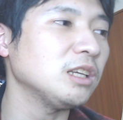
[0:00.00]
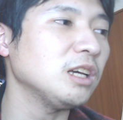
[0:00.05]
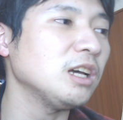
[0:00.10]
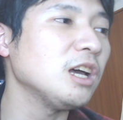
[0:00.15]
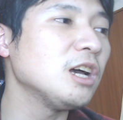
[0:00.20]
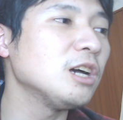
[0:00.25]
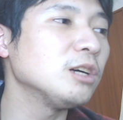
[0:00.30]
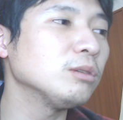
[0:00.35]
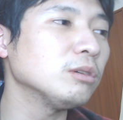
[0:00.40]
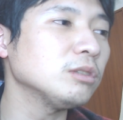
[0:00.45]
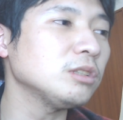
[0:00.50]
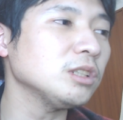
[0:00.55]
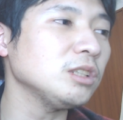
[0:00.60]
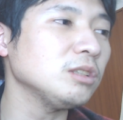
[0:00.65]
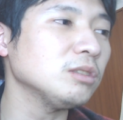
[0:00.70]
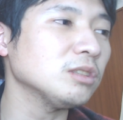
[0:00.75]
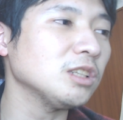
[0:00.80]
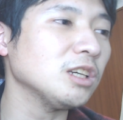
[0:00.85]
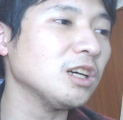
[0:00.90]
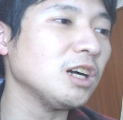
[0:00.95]
で、栃
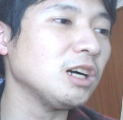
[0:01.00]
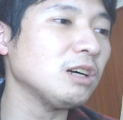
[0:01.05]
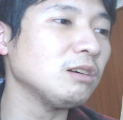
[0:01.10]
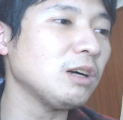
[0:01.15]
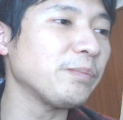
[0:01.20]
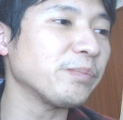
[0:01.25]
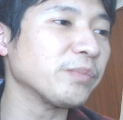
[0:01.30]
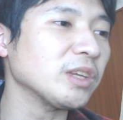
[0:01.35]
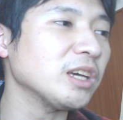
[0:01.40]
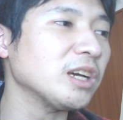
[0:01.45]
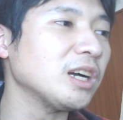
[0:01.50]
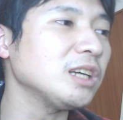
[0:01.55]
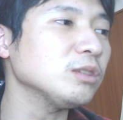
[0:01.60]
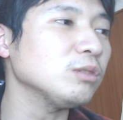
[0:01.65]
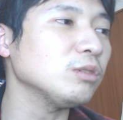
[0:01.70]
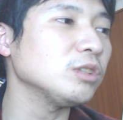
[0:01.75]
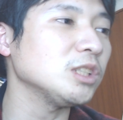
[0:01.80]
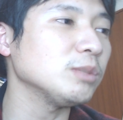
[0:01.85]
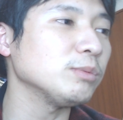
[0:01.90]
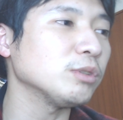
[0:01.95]
木の瀬川は、ね、関
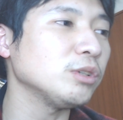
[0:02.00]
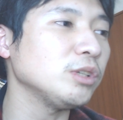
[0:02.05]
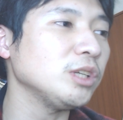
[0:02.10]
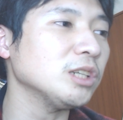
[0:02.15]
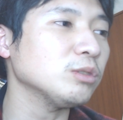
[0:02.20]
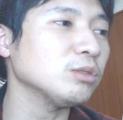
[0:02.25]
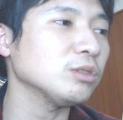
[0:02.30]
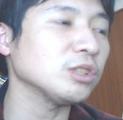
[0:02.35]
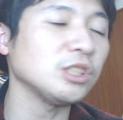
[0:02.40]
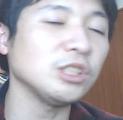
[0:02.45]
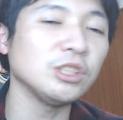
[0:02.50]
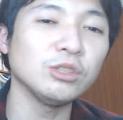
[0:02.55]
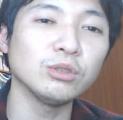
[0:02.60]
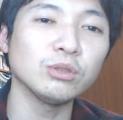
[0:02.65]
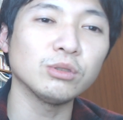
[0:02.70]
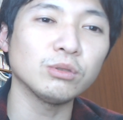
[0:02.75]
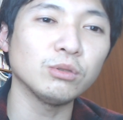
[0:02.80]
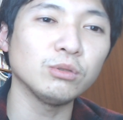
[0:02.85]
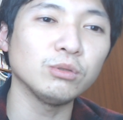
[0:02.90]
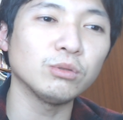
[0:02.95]
東一部クリアソン新
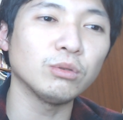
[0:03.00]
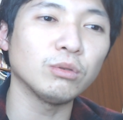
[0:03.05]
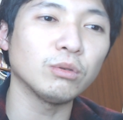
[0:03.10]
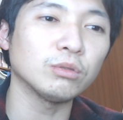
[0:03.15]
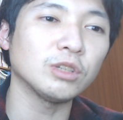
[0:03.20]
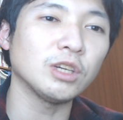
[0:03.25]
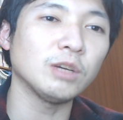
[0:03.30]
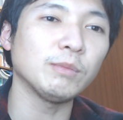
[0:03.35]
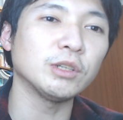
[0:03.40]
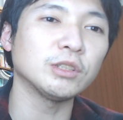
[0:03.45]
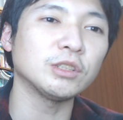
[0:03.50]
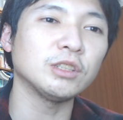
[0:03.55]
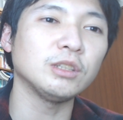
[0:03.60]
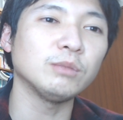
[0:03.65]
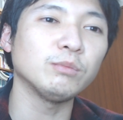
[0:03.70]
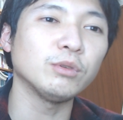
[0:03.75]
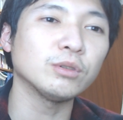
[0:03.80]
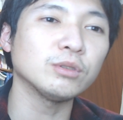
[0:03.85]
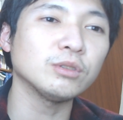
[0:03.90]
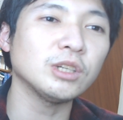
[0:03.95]
宿ということでございまして
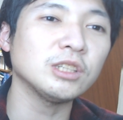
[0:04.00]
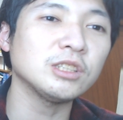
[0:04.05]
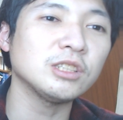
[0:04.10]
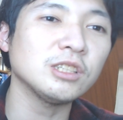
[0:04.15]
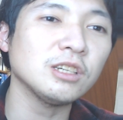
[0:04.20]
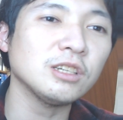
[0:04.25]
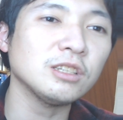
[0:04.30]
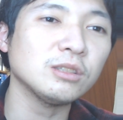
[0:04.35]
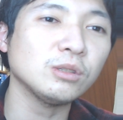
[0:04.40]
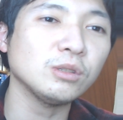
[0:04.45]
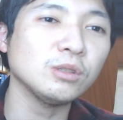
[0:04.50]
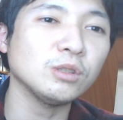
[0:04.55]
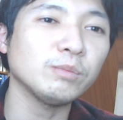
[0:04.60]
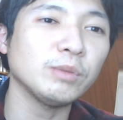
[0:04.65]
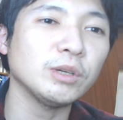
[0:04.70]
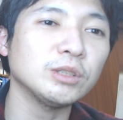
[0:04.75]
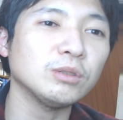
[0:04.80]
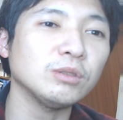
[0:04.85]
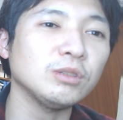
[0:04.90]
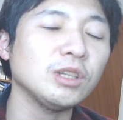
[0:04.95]
ね、僕が ジェイツー の
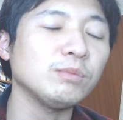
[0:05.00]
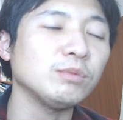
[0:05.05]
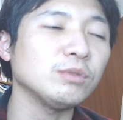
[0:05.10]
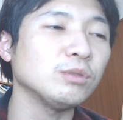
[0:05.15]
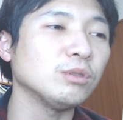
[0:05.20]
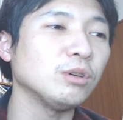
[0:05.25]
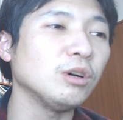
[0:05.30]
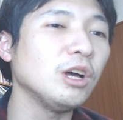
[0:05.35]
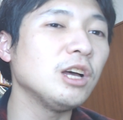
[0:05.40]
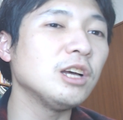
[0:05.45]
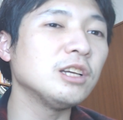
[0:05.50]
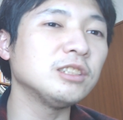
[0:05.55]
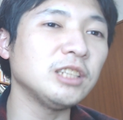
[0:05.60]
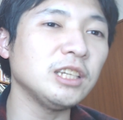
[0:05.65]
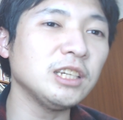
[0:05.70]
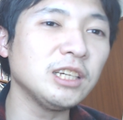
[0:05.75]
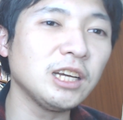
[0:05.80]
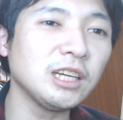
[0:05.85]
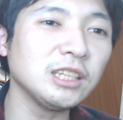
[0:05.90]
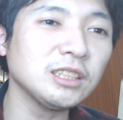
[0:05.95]
ベストイレブンの
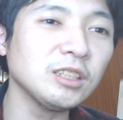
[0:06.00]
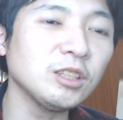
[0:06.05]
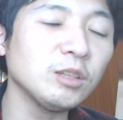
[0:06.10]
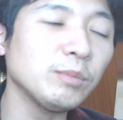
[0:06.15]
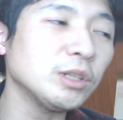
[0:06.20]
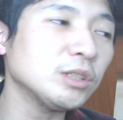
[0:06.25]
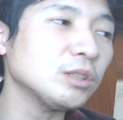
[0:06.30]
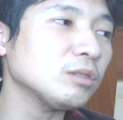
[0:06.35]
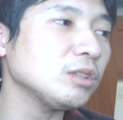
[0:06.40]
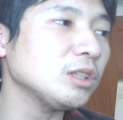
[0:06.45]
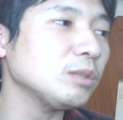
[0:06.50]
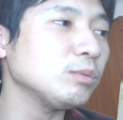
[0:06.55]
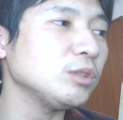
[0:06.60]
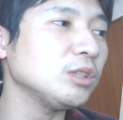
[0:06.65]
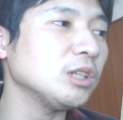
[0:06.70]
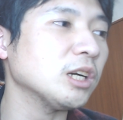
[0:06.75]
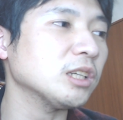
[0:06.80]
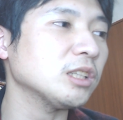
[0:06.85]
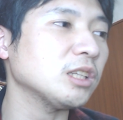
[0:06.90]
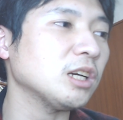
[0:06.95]
前半戦の
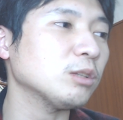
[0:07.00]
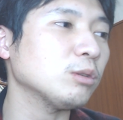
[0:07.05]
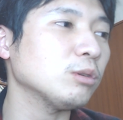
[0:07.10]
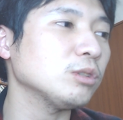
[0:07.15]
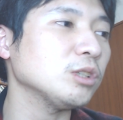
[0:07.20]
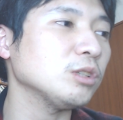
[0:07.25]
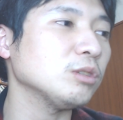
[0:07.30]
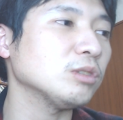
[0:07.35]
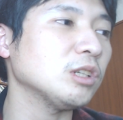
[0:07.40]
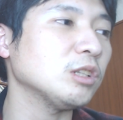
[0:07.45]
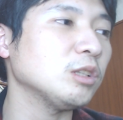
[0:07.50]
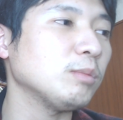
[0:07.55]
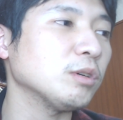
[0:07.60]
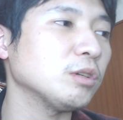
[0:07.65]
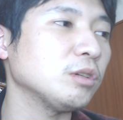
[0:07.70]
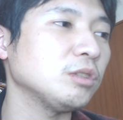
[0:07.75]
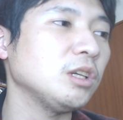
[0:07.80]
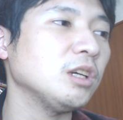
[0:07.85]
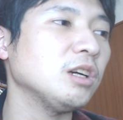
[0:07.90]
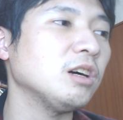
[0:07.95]
ベストイレブンに挙げた栃木の
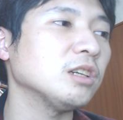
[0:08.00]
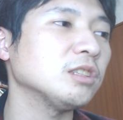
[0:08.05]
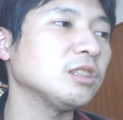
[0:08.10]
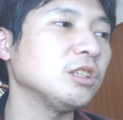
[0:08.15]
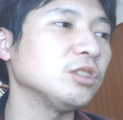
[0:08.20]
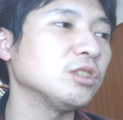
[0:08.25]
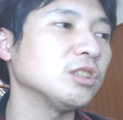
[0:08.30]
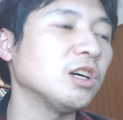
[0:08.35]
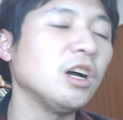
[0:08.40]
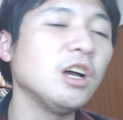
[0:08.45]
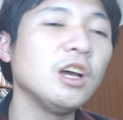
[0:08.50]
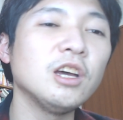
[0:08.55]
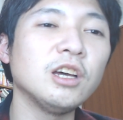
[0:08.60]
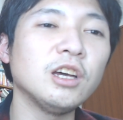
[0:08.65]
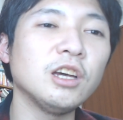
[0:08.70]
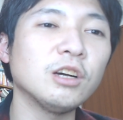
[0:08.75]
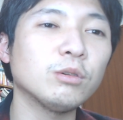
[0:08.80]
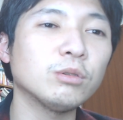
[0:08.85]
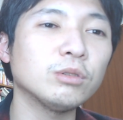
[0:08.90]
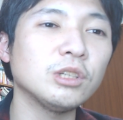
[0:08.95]
サイドバック瀬川選手が、
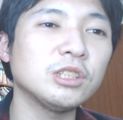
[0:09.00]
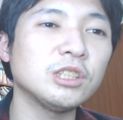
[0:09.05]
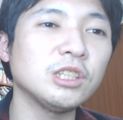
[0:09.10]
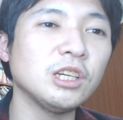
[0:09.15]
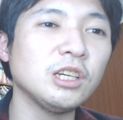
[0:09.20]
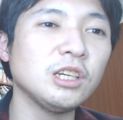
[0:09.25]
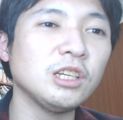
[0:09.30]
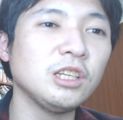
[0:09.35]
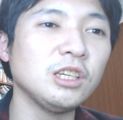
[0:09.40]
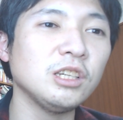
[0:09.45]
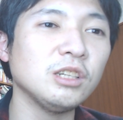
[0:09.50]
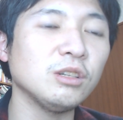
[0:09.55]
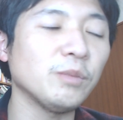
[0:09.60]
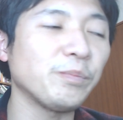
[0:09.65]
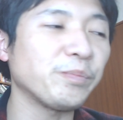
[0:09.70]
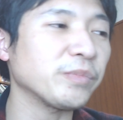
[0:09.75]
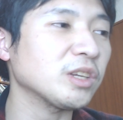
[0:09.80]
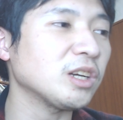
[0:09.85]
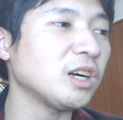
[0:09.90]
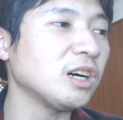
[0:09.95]
えー、ここで J
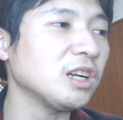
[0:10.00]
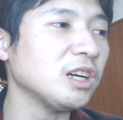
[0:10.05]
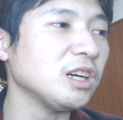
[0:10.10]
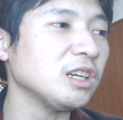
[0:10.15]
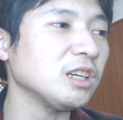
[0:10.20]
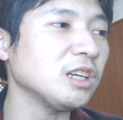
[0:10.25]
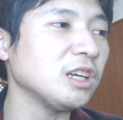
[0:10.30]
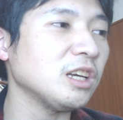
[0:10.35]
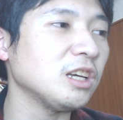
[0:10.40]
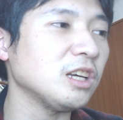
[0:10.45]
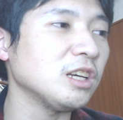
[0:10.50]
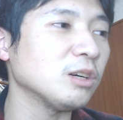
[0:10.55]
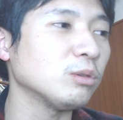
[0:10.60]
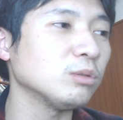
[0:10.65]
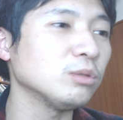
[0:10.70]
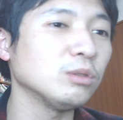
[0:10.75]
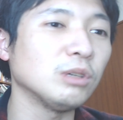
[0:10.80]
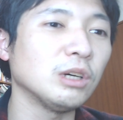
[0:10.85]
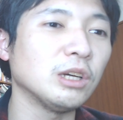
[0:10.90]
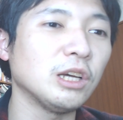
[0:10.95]
リーグから、えー、
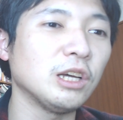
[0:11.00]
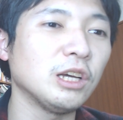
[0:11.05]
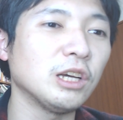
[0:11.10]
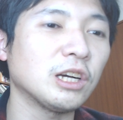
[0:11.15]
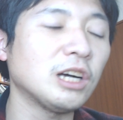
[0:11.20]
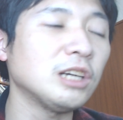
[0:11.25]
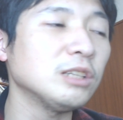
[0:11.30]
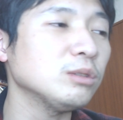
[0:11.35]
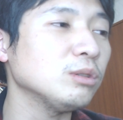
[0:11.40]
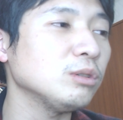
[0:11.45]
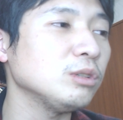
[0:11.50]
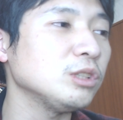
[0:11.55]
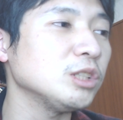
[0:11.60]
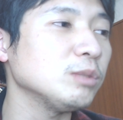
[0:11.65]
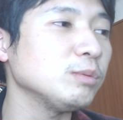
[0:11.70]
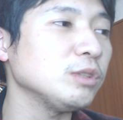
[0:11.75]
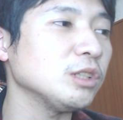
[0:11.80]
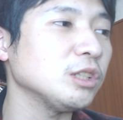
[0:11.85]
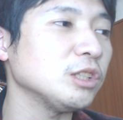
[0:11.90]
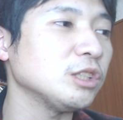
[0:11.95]
今度は、えー、関東
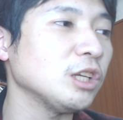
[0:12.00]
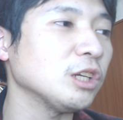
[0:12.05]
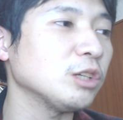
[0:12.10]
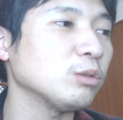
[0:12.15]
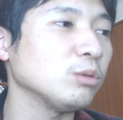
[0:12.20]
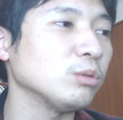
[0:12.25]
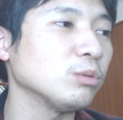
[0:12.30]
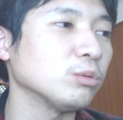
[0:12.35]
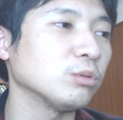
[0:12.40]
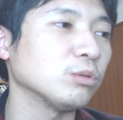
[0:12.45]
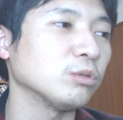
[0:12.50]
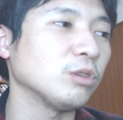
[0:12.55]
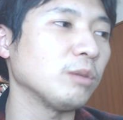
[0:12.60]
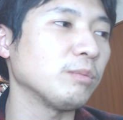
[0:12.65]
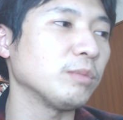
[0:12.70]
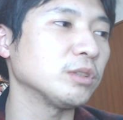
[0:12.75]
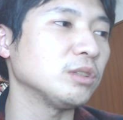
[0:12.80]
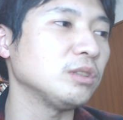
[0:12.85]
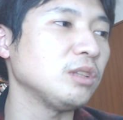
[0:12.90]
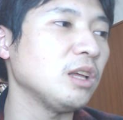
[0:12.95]
一部に移籍ということでござい
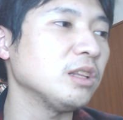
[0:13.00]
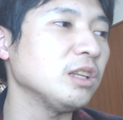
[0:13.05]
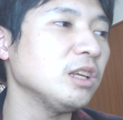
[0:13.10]
ますね。